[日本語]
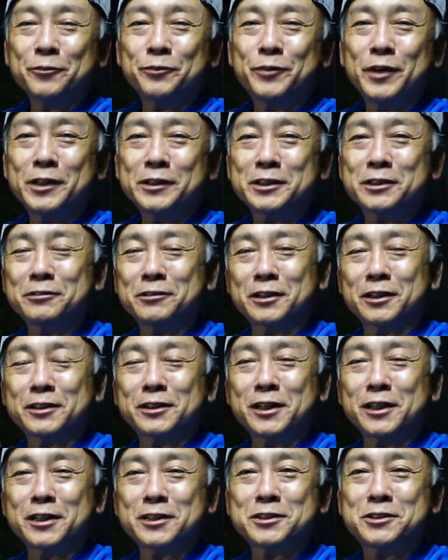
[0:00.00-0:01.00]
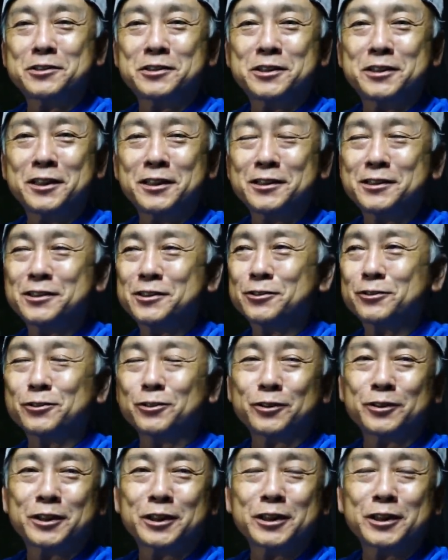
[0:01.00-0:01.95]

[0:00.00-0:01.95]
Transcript: パーキングから脱出して、ちょっと